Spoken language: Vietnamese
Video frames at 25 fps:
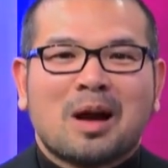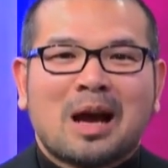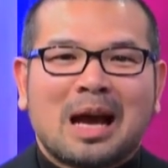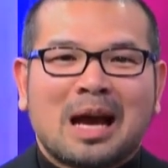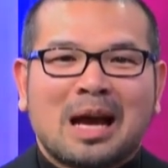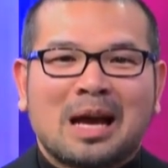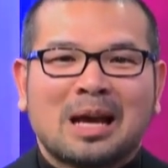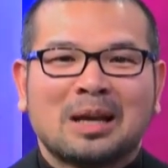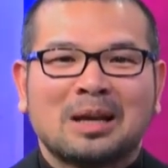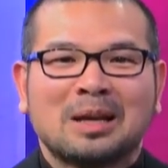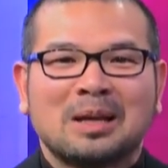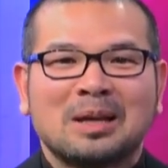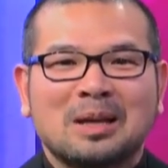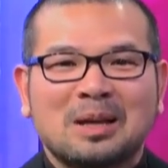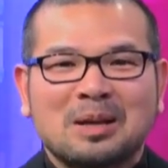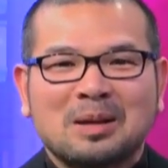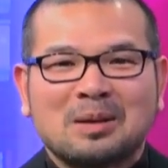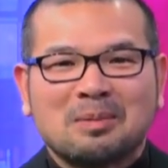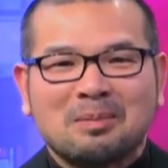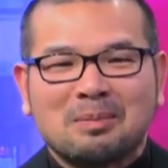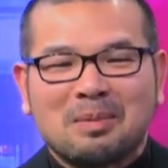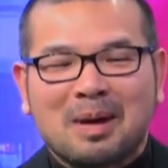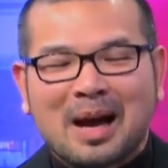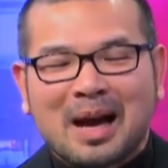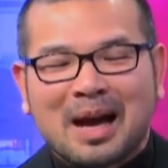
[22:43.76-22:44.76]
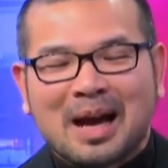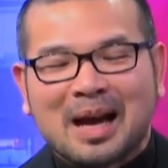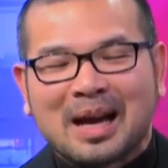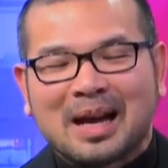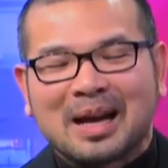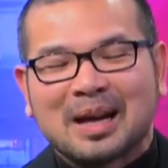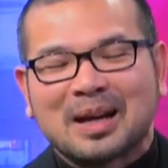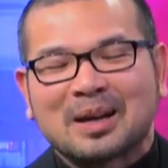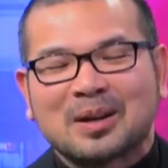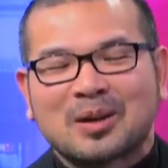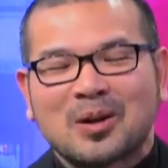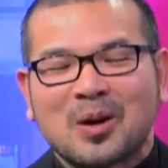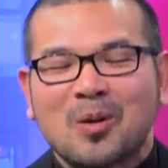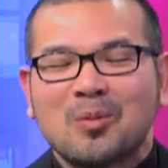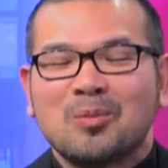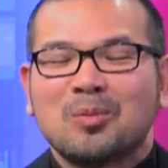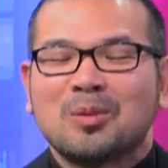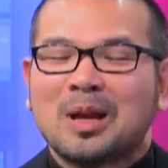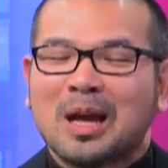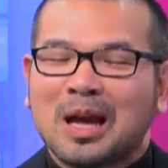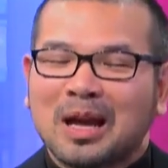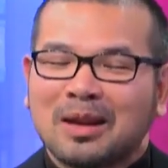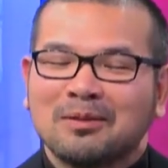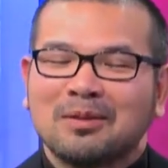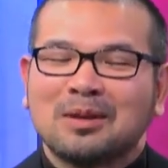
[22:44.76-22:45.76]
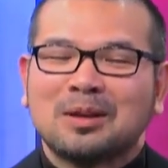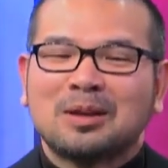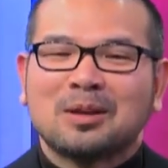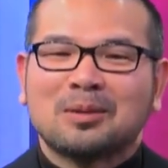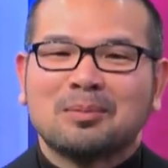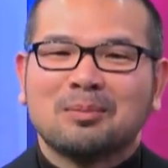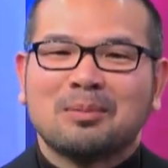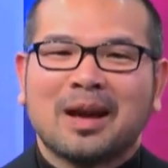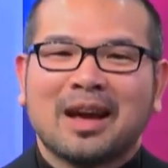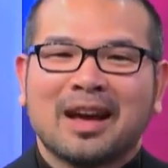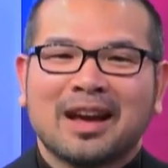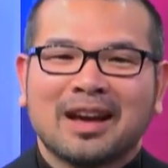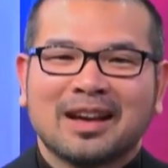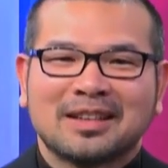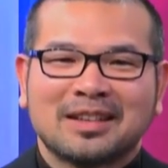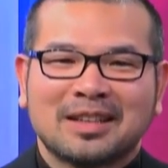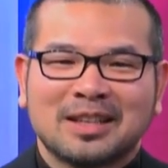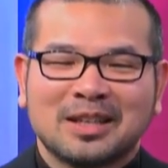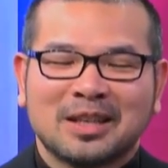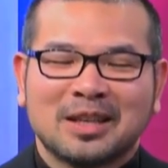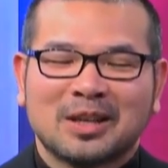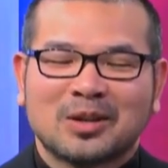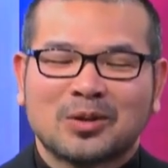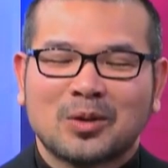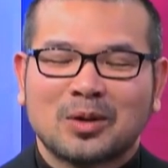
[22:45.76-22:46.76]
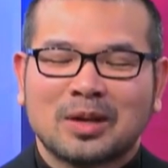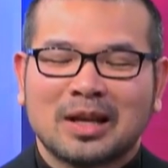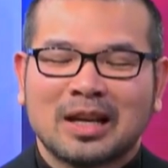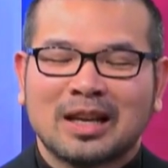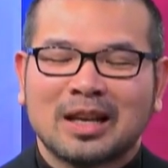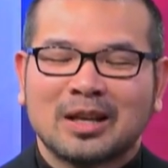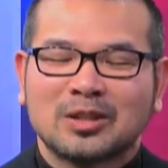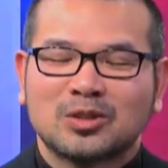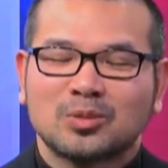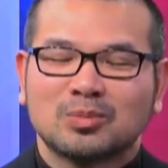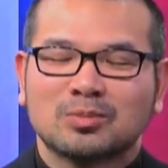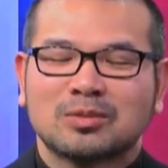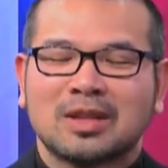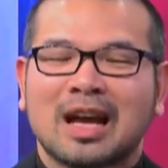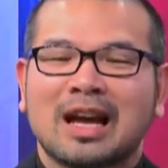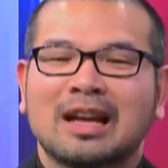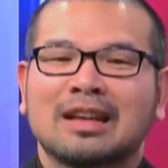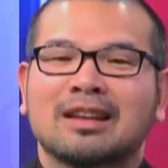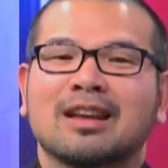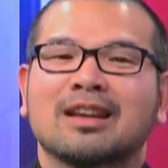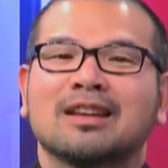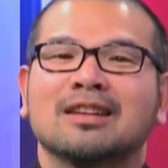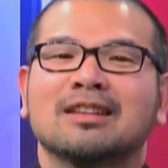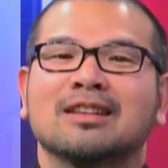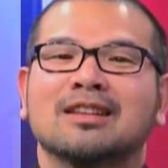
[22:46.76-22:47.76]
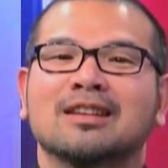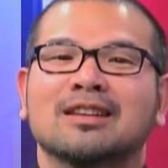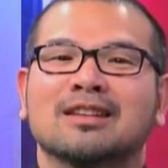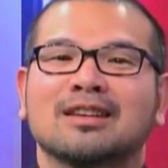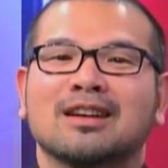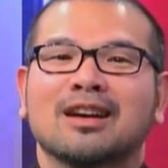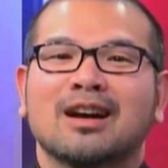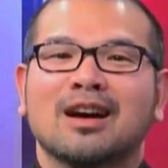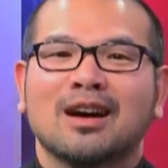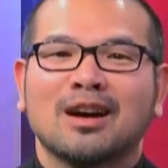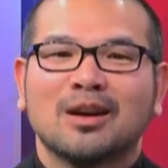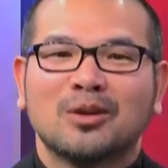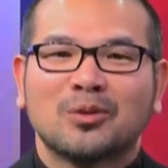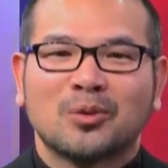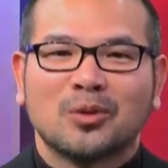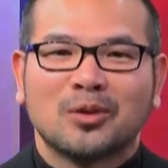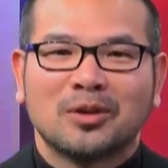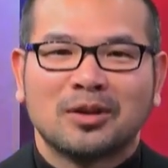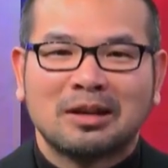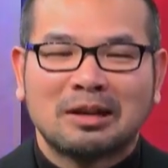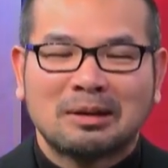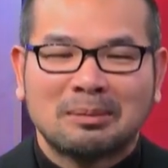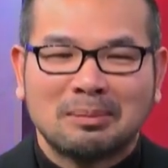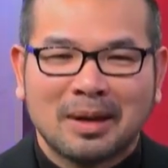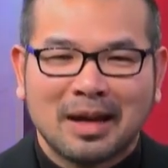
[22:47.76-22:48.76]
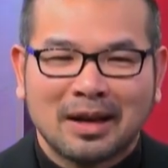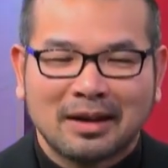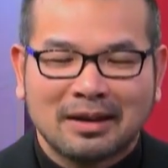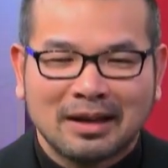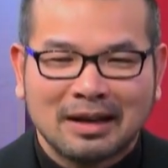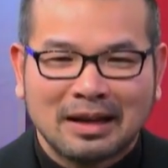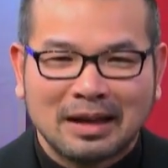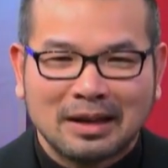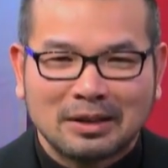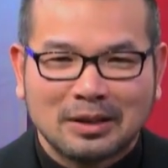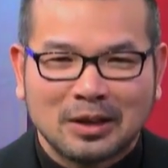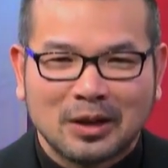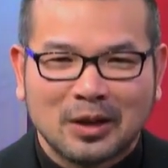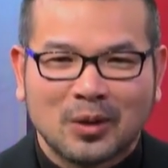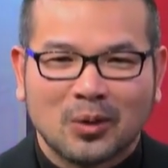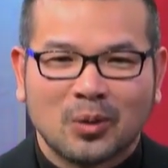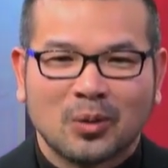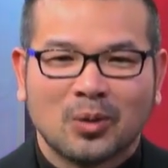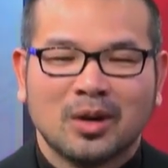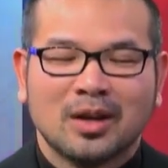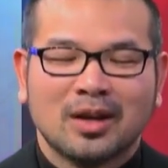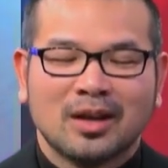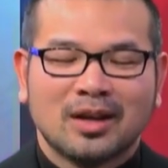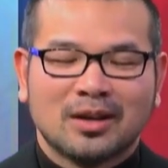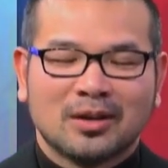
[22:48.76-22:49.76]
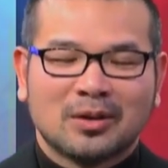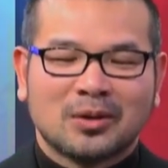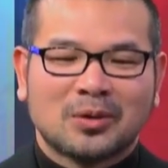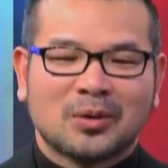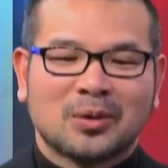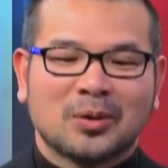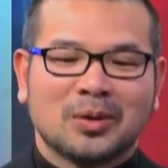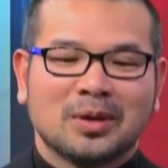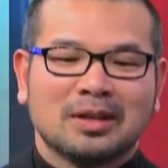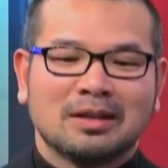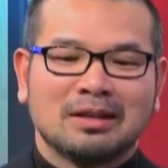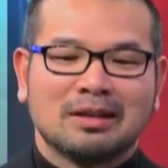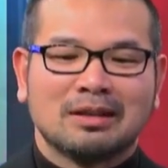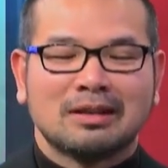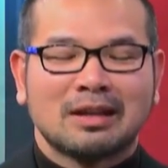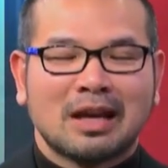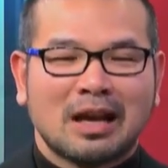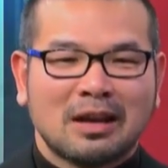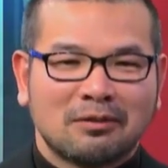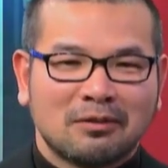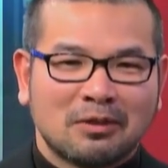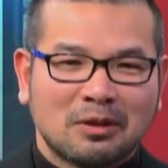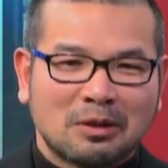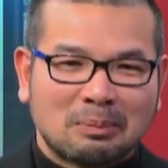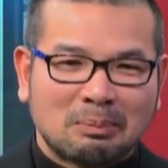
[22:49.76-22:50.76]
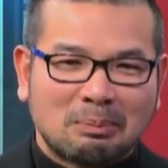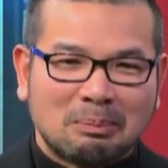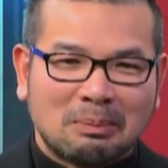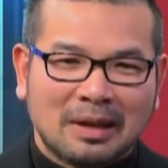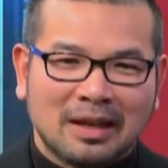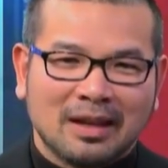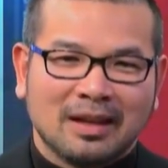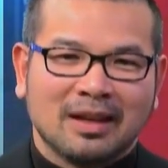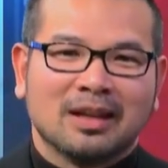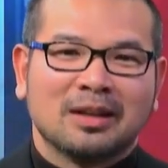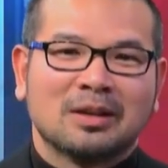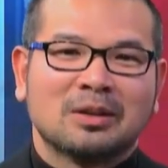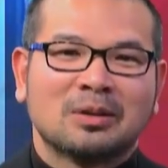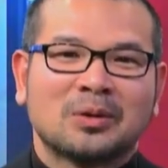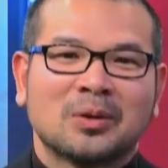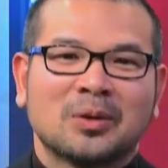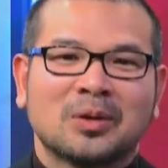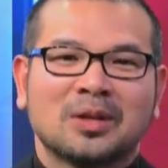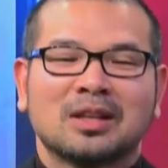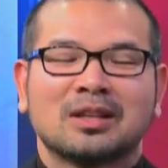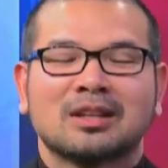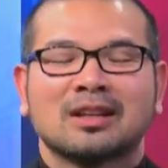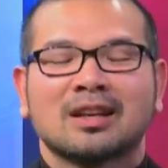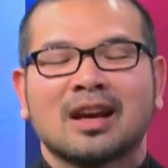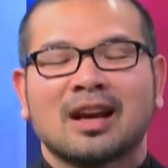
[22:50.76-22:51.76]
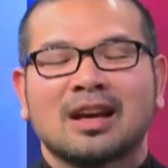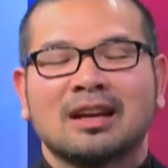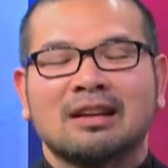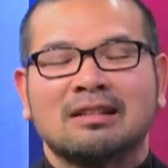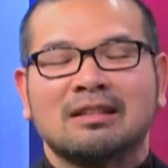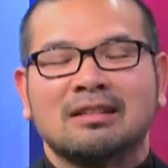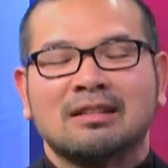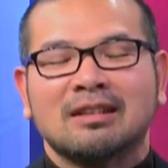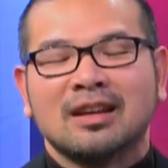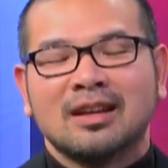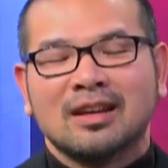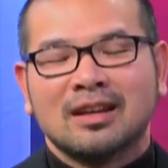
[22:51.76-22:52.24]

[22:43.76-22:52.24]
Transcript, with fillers: không ai mà không đến với Đức Mẹ thì con nghĩ là chúng ta nhận được ơn của Đức Mẹ rất là nhiều rồi những ngày vượt biển rồi những ngày